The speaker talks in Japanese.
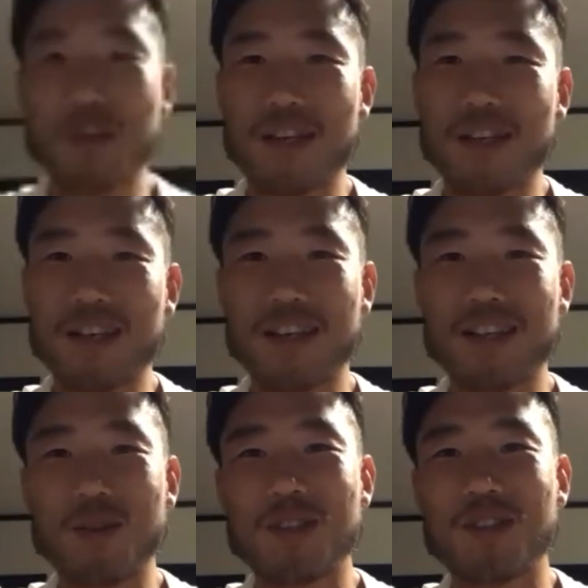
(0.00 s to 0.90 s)
さっきと
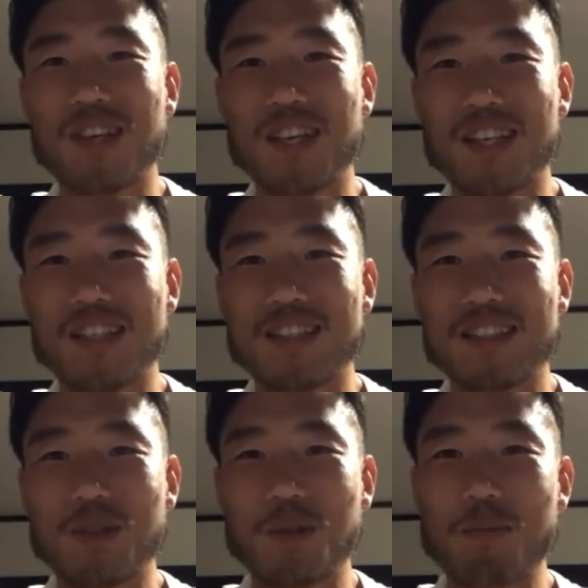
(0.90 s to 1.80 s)
一緒で、
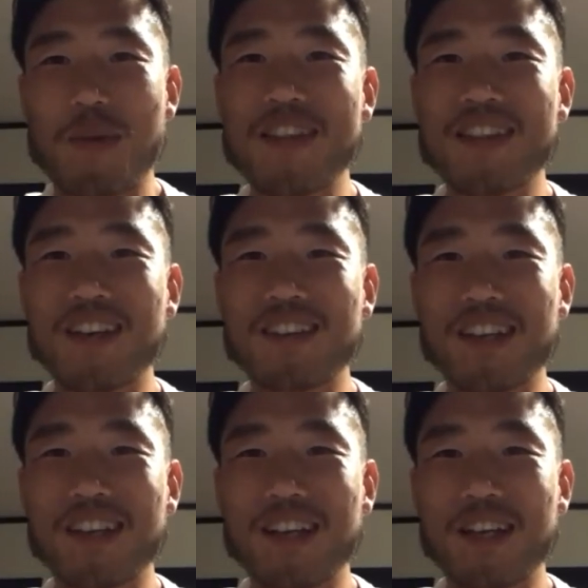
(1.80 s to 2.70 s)
ちょっとメンタル的
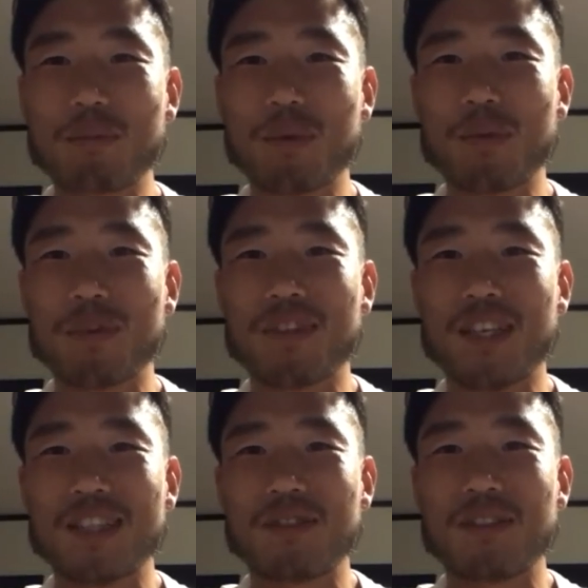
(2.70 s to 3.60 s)
な部分に
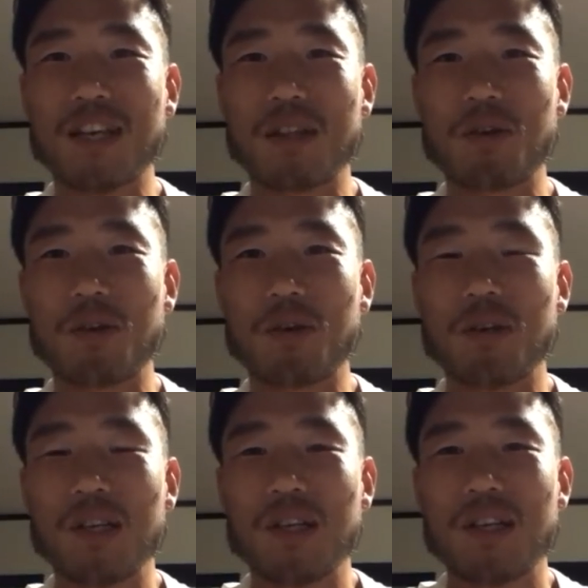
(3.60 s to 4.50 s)
なっちゃうんだけど、
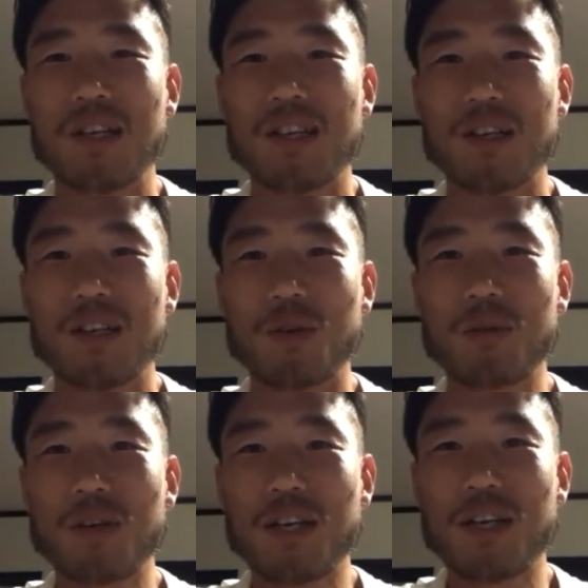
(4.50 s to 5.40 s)
俺
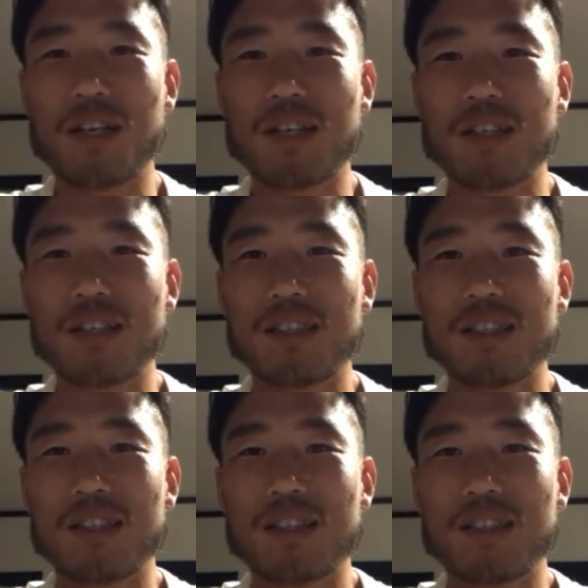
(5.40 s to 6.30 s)
は
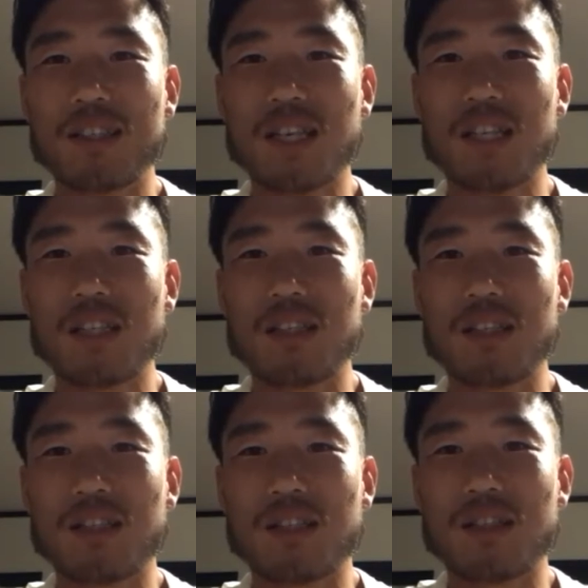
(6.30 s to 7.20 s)
試合
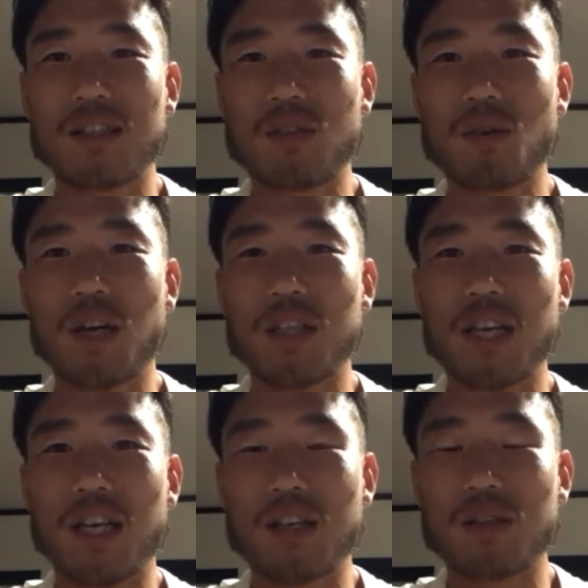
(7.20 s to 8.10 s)
とか
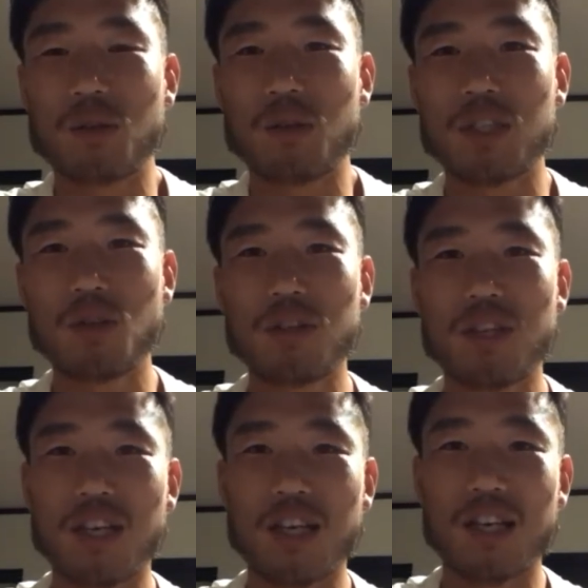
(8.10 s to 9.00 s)
で、そ一人
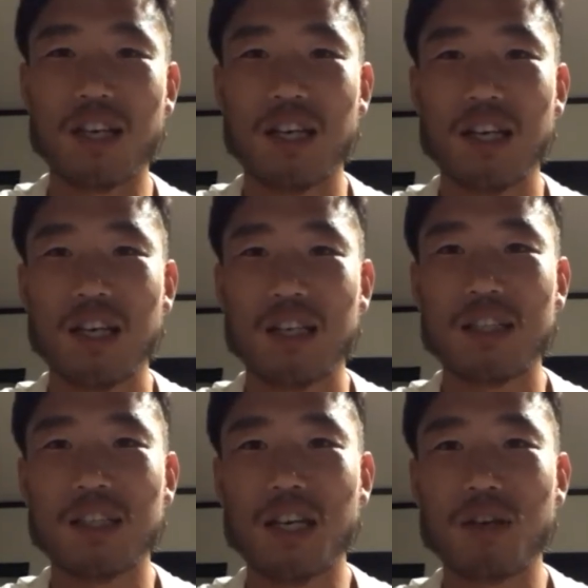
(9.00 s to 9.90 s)
で
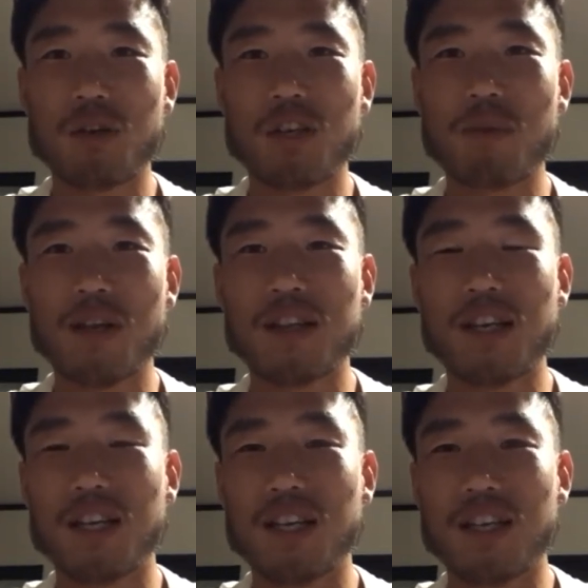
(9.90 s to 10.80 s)
試合を決めれた
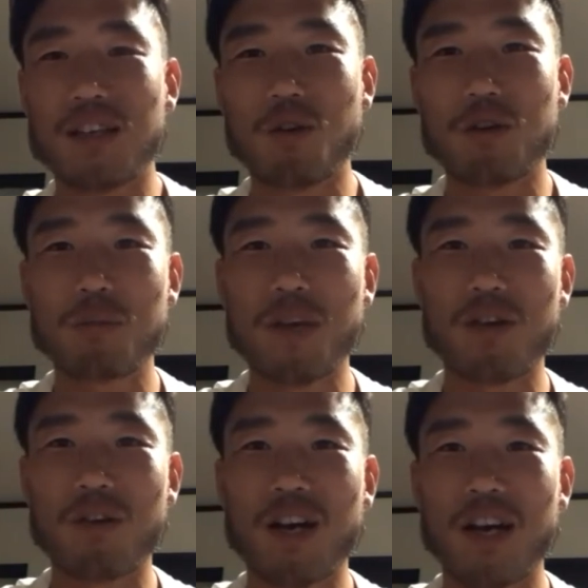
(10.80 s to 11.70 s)
り、局面
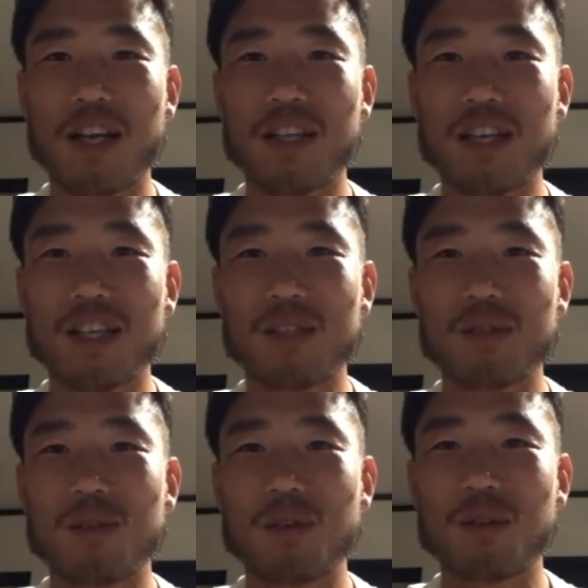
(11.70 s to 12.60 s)
を変えれたりす
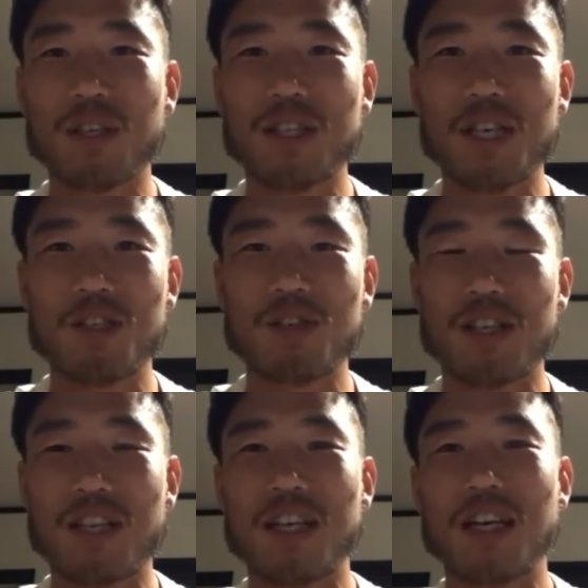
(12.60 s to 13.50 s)
るような選手じゃ
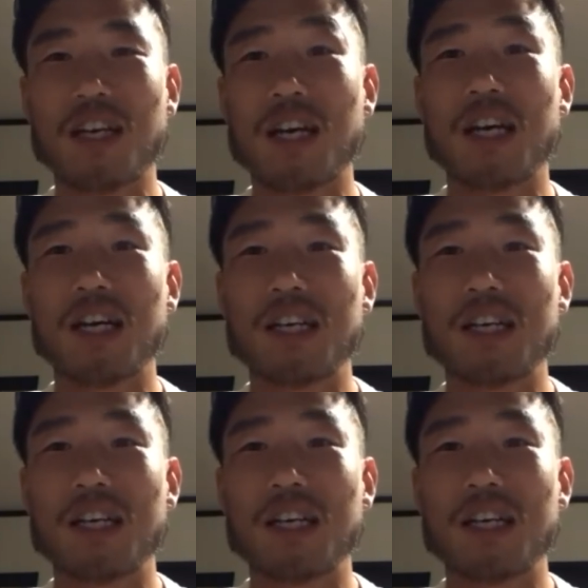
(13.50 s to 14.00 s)
ないから、